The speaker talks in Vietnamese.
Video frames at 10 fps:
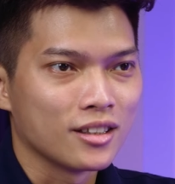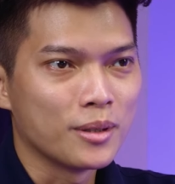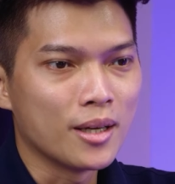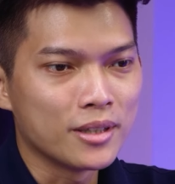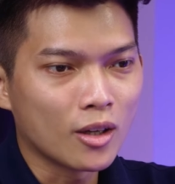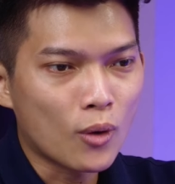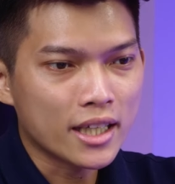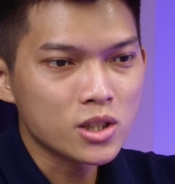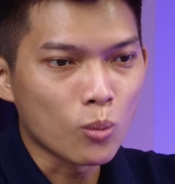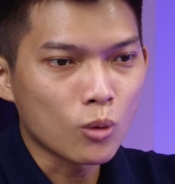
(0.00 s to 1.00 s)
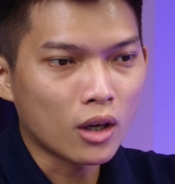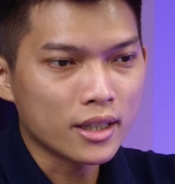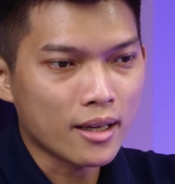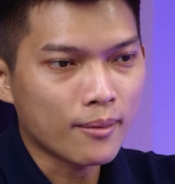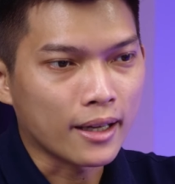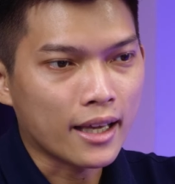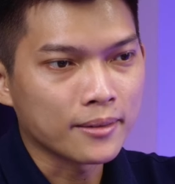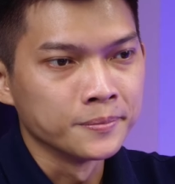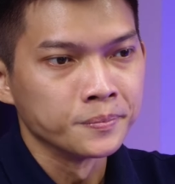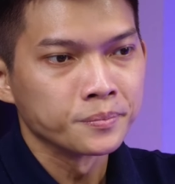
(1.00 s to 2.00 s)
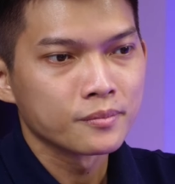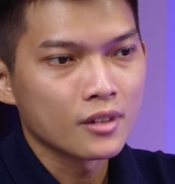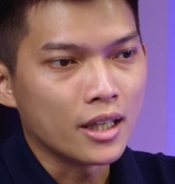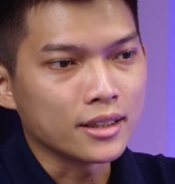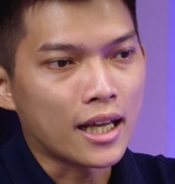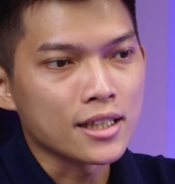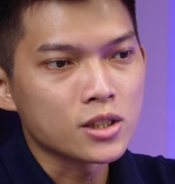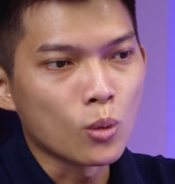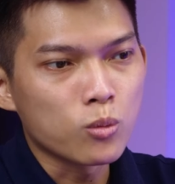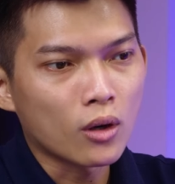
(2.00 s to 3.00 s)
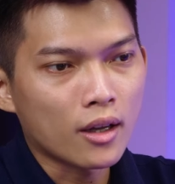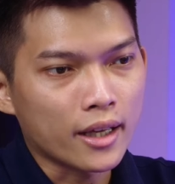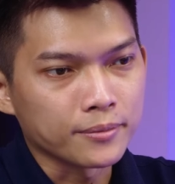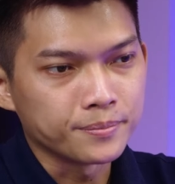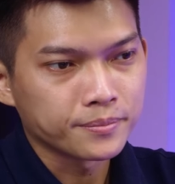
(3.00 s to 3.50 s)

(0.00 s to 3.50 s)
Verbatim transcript: À, bây giờ mình nhìn qua cái sung của nó nha các bạn nha. Hiện tại là sung của nó nè.